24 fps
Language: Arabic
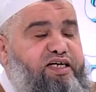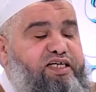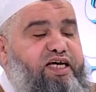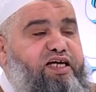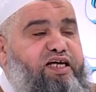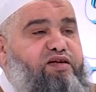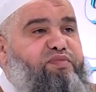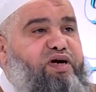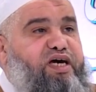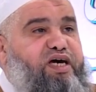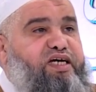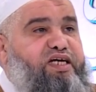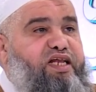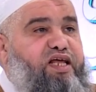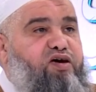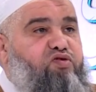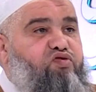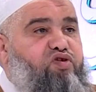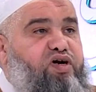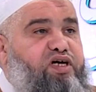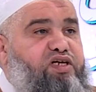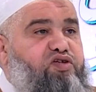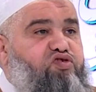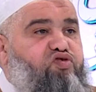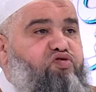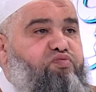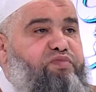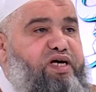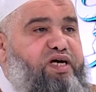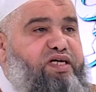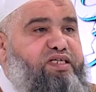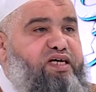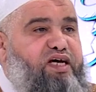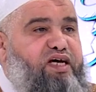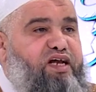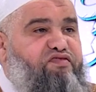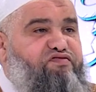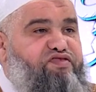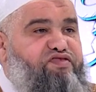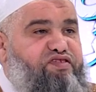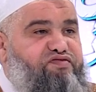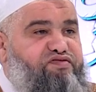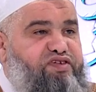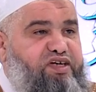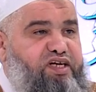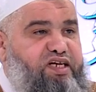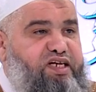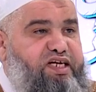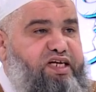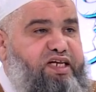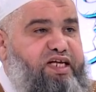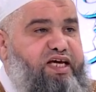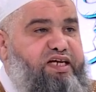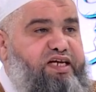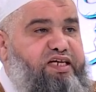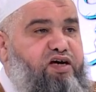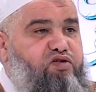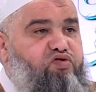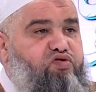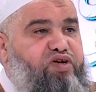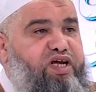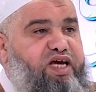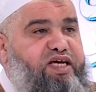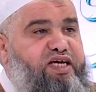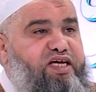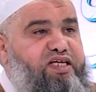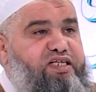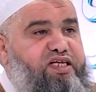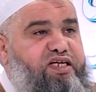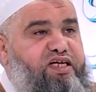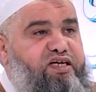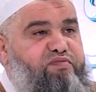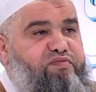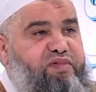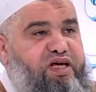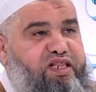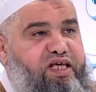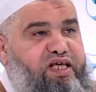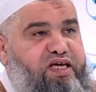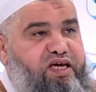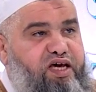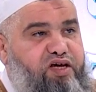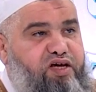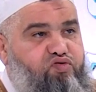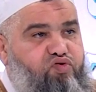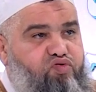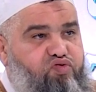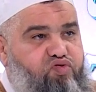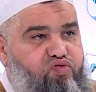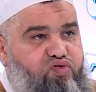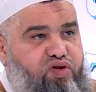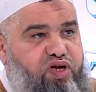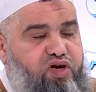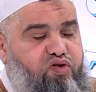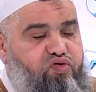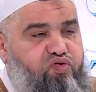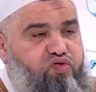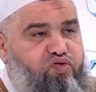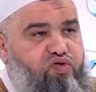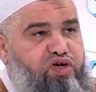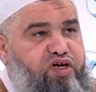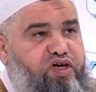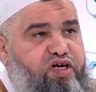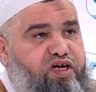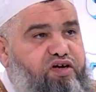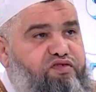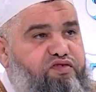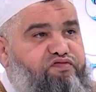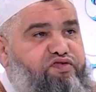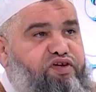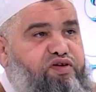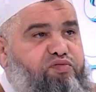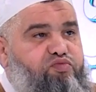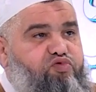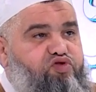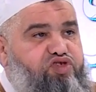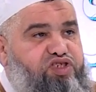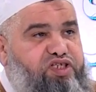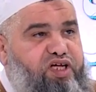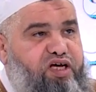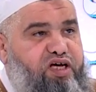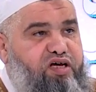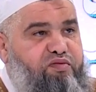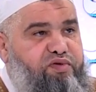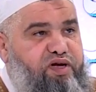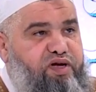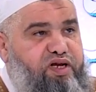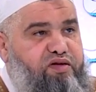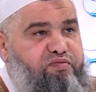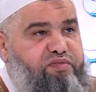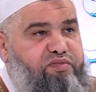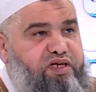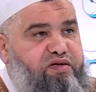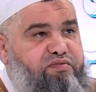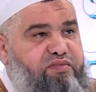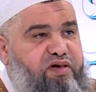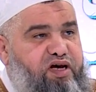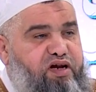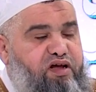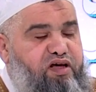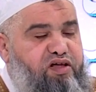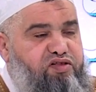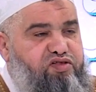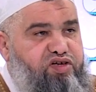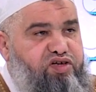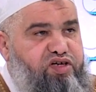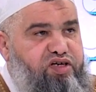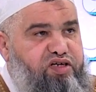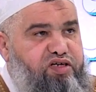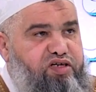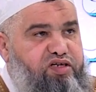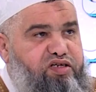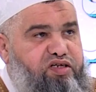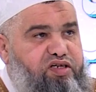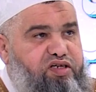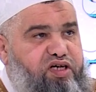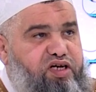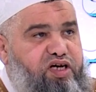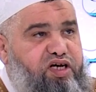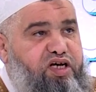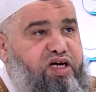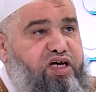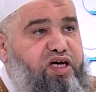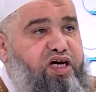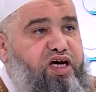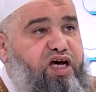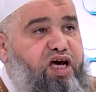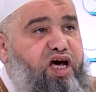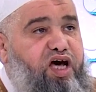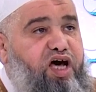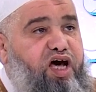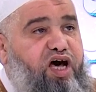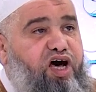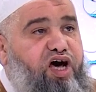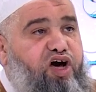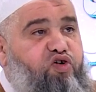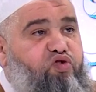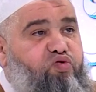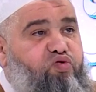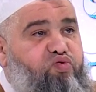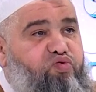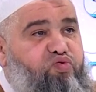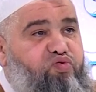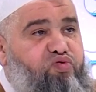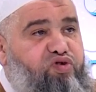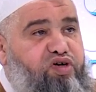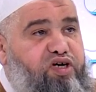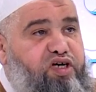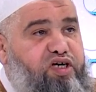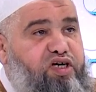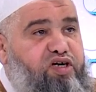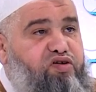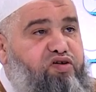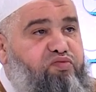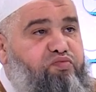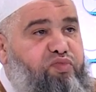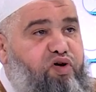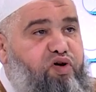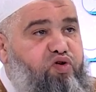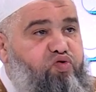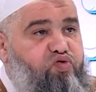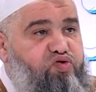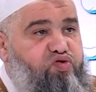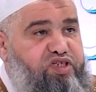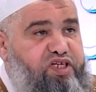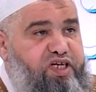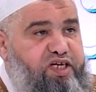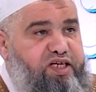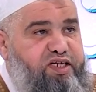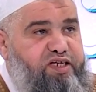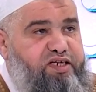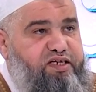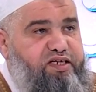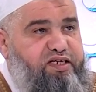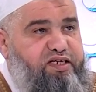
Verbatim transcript: ينبغي له أن يبادر في فعله لأنه لا يدري ماذا يحدث له في المستقبل من مرض أو موت